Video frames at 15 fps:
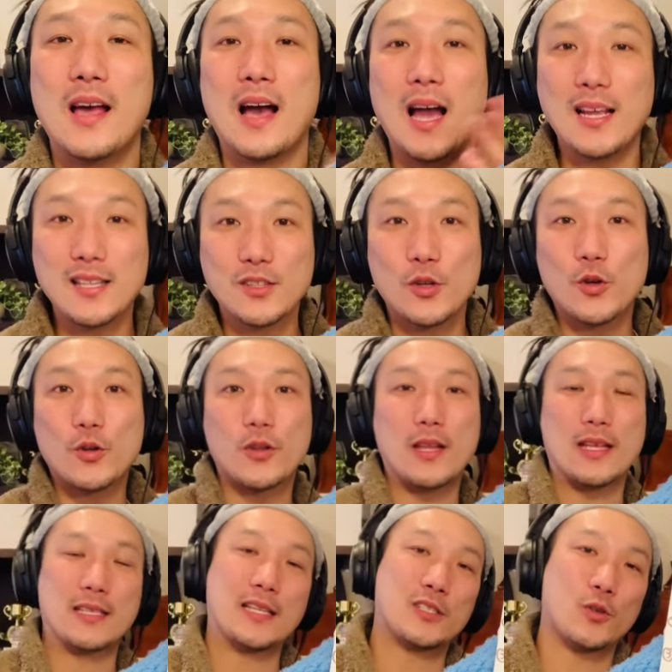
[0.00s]
はい、ということ
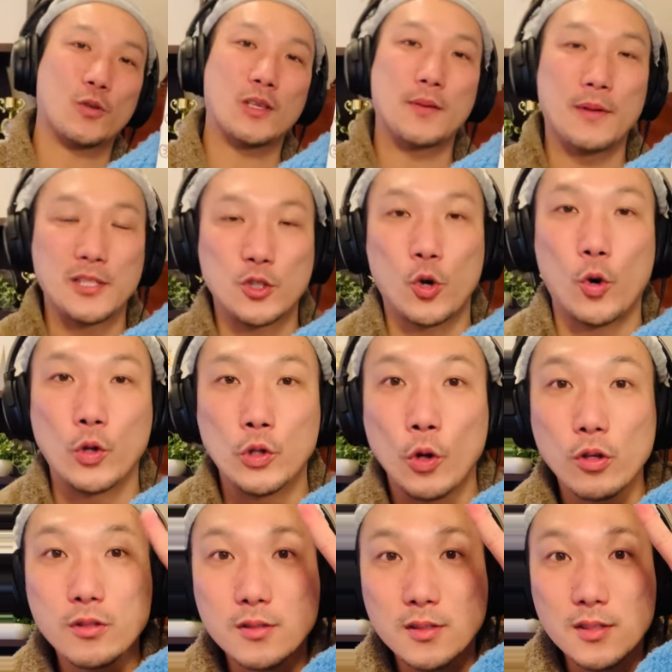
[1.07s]
で早速いきましょう。
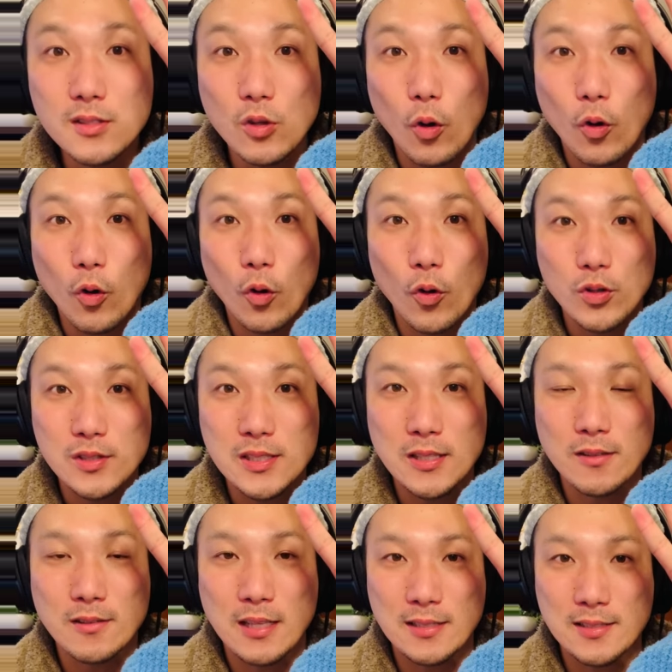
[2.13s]
よっつの
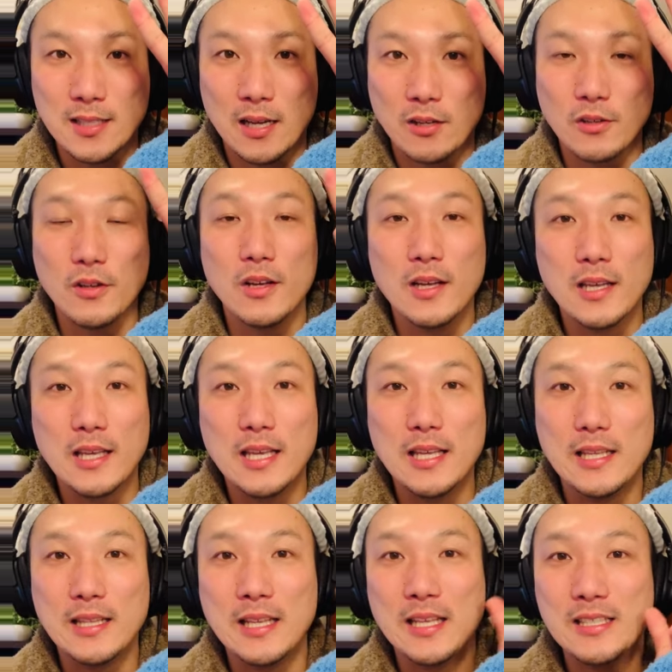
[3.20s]
コーチング哲学、
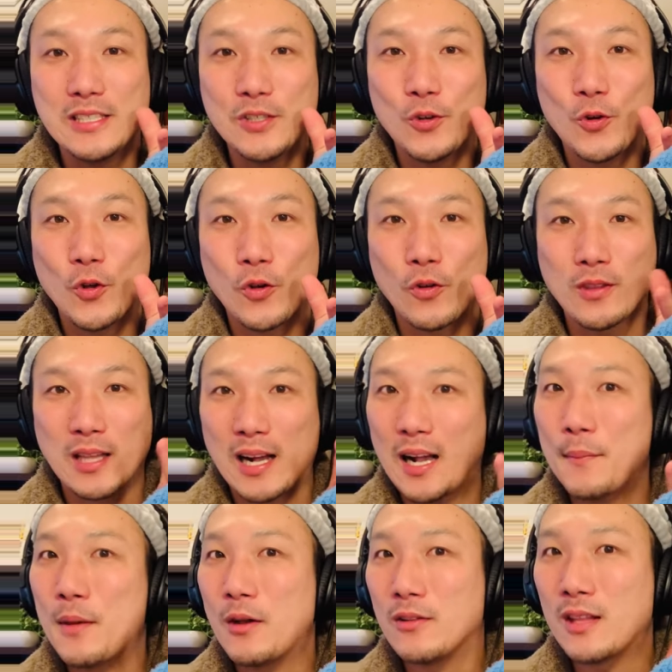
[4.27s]
非認知能力を
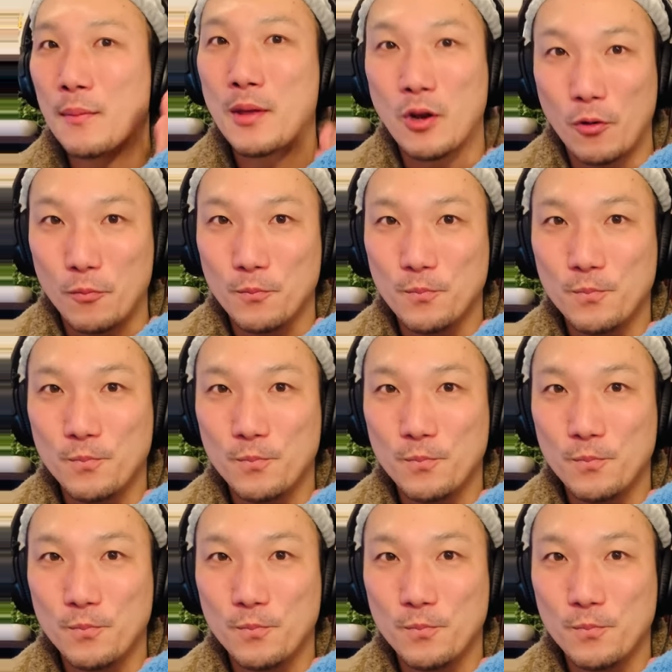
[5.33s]
高めるための。